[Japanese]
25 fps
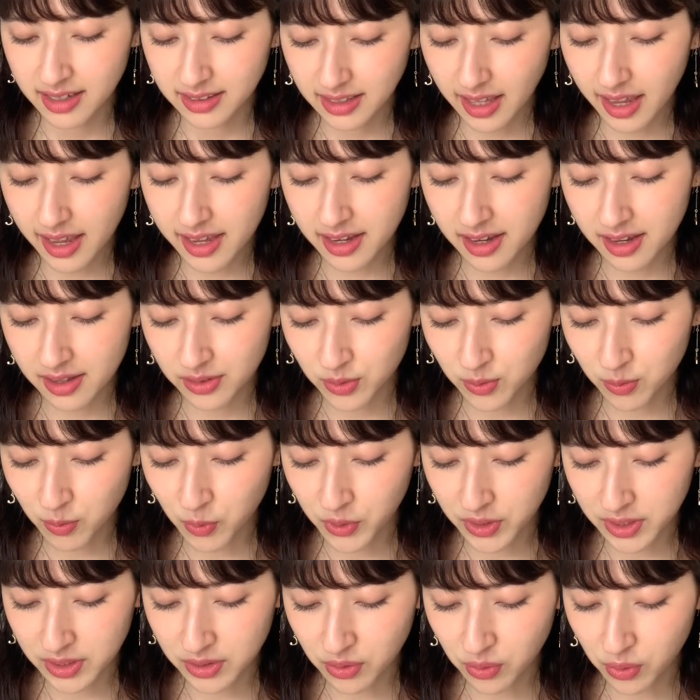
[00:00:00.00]
大河の
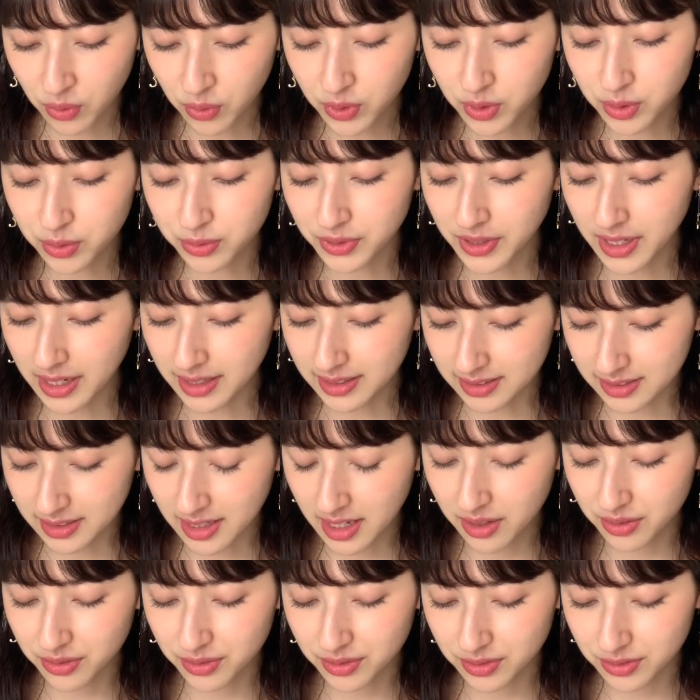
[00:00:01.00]
森の奥深く
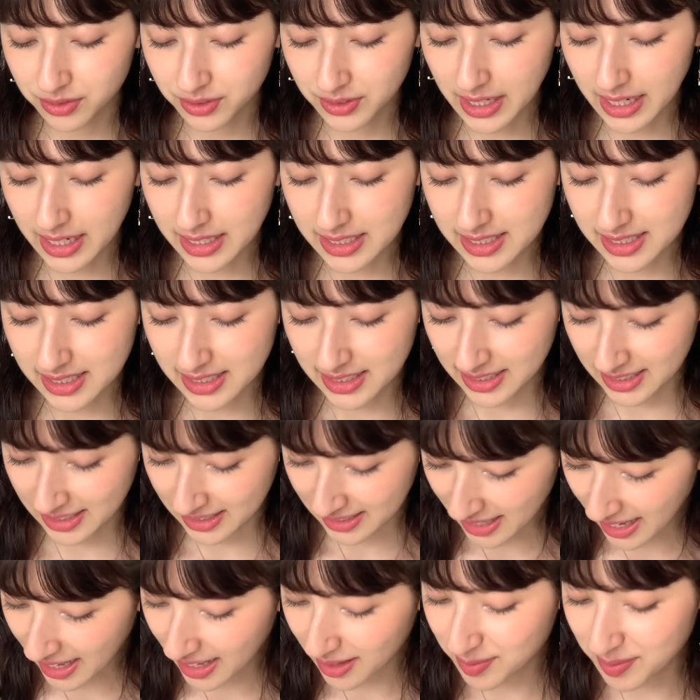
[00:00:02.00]
で不可思議
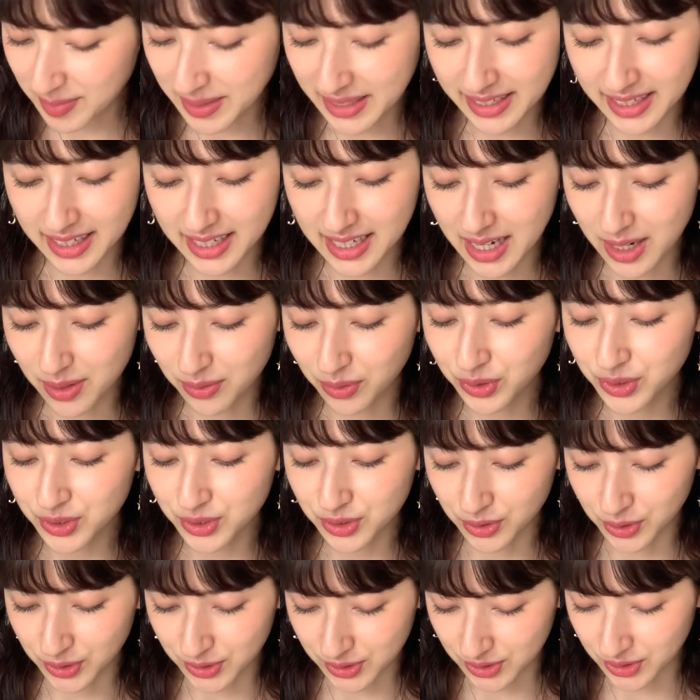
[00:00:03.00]
な3日間を過
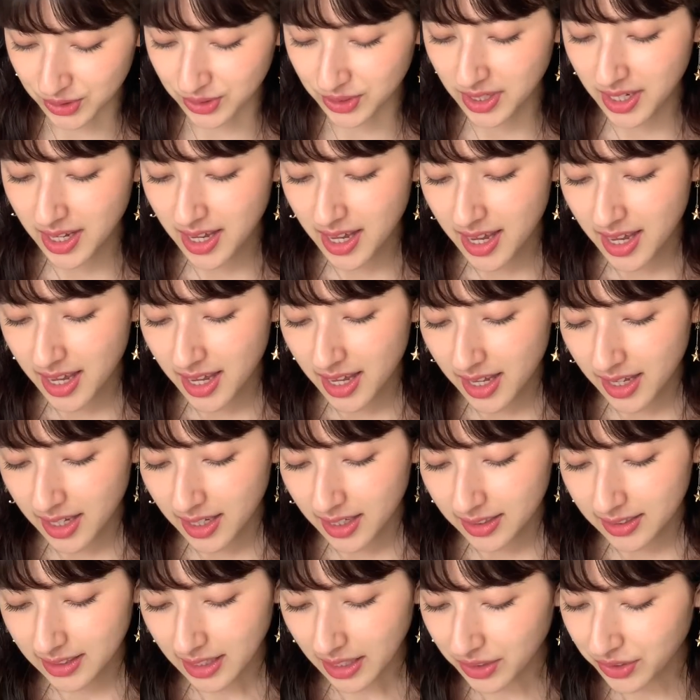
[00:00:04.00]
ごす」「
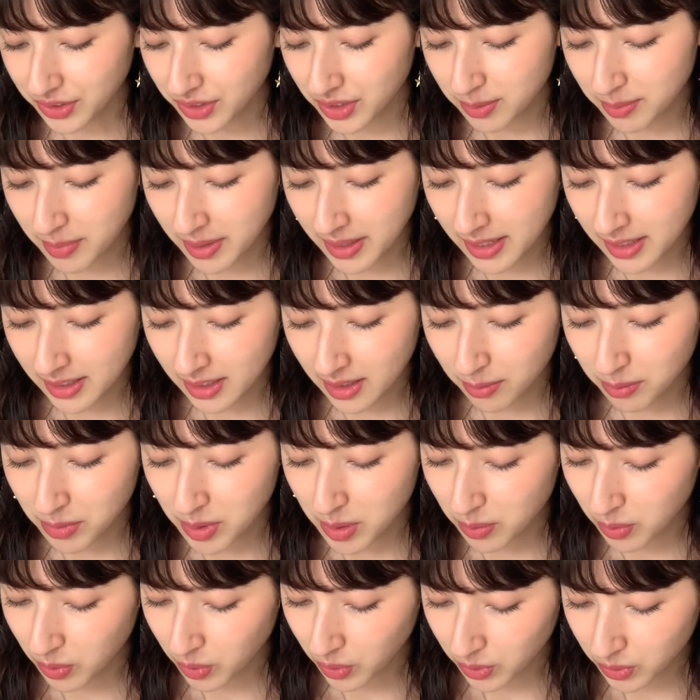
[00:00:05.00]
類いまれな美
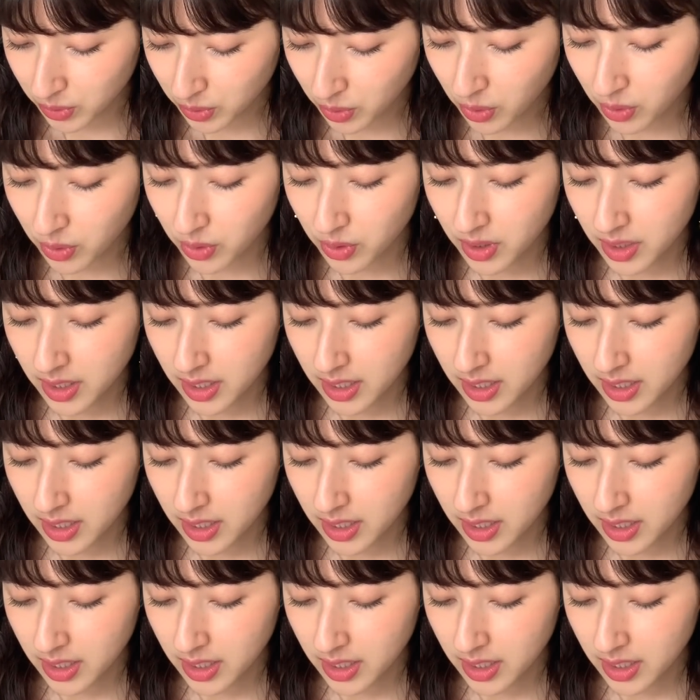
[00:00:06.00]
貌と、